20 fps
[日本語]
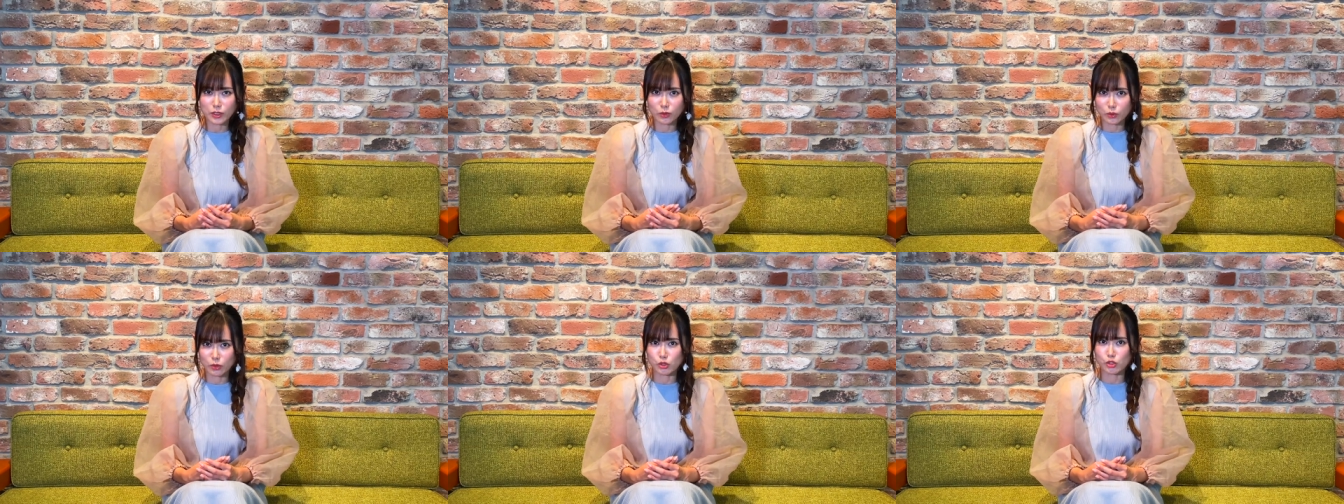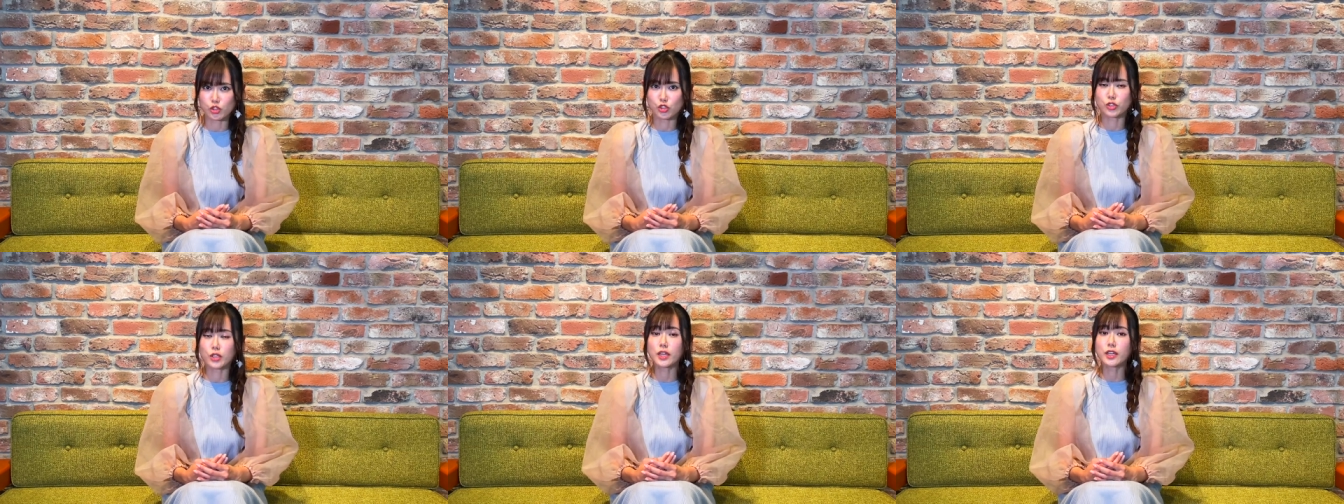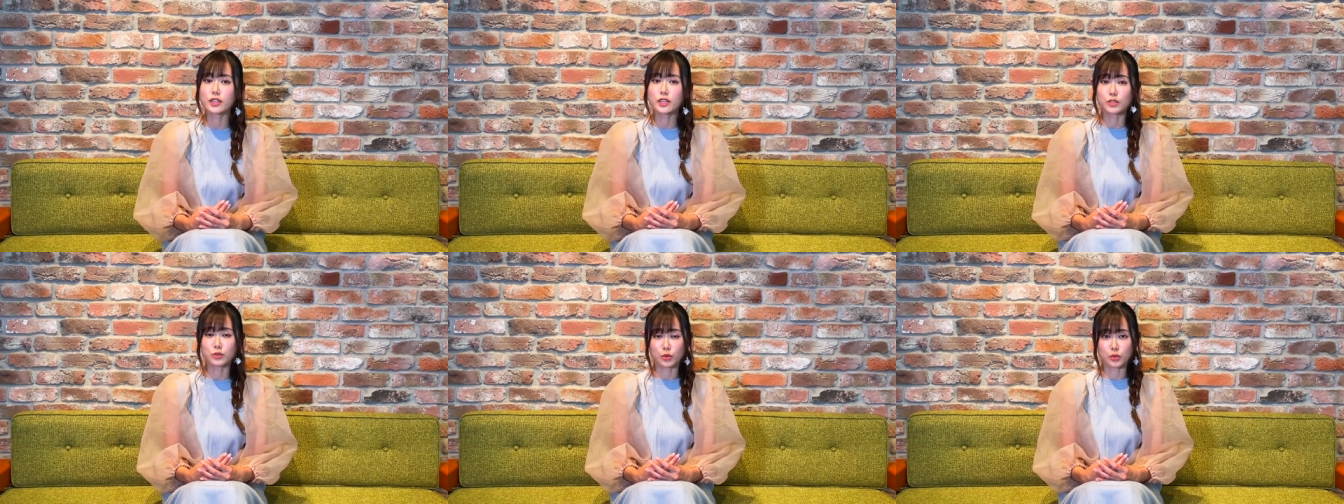の主題
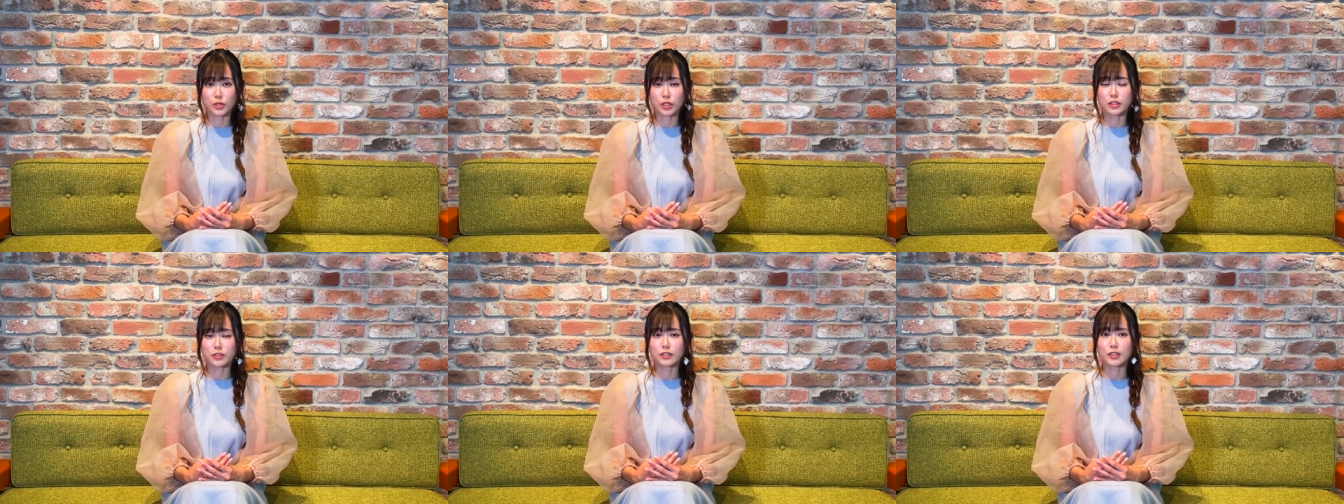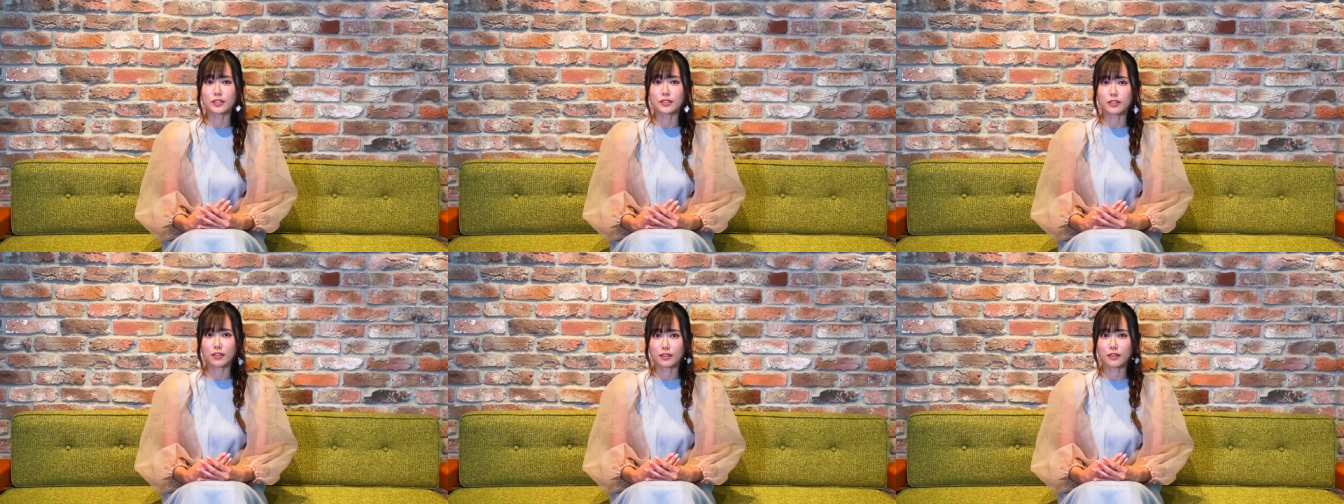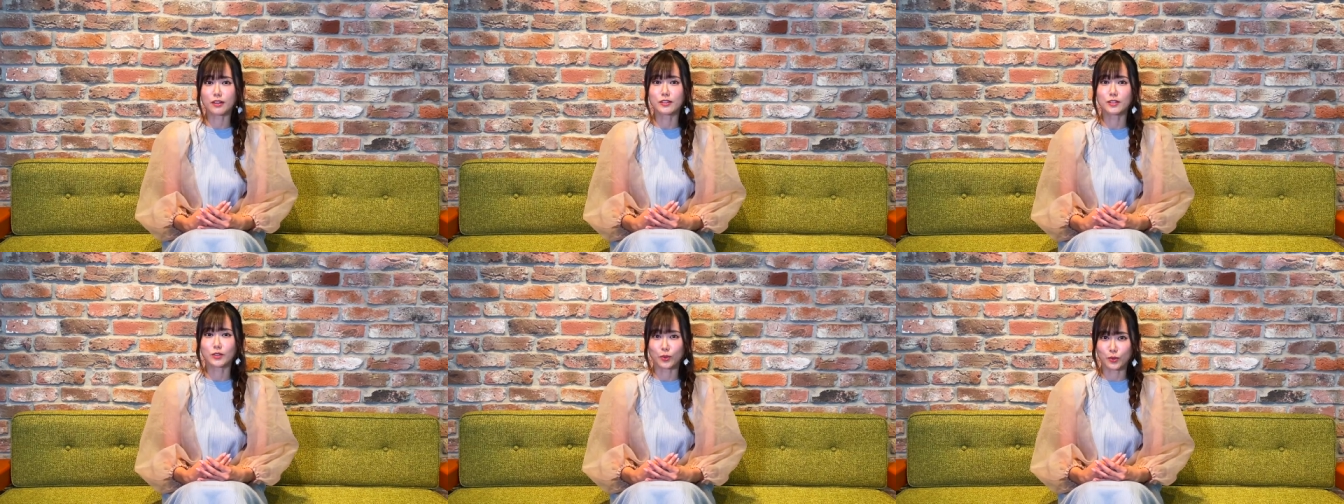歌となっていた
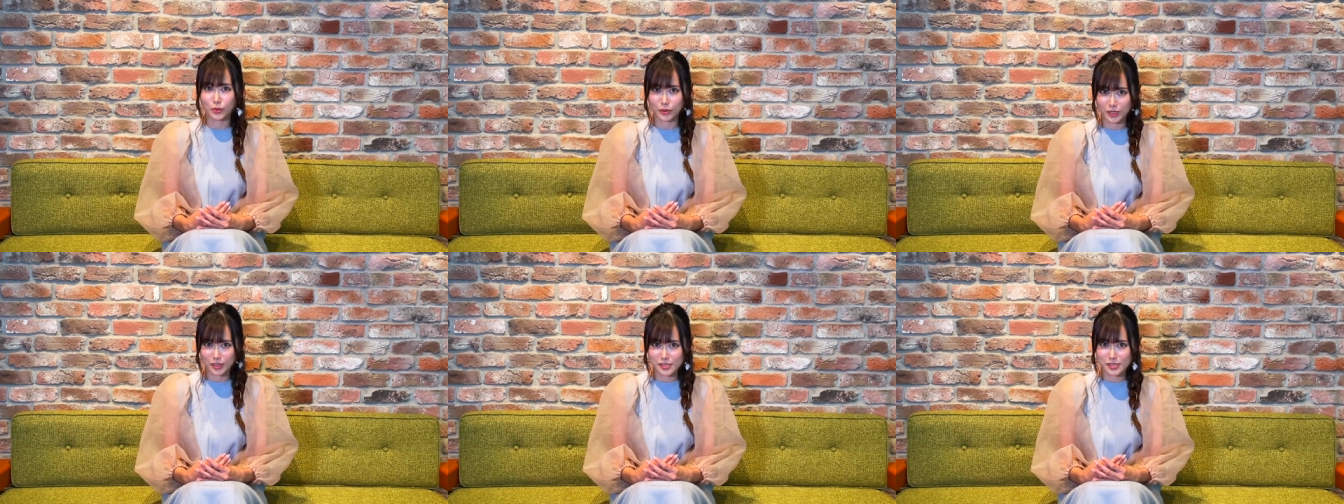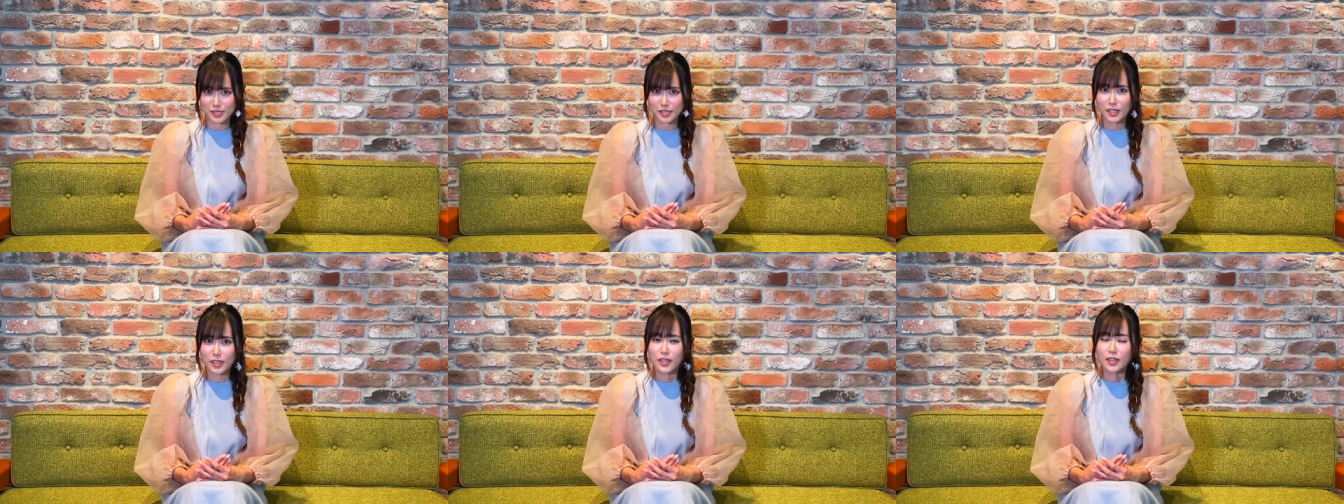楽曲です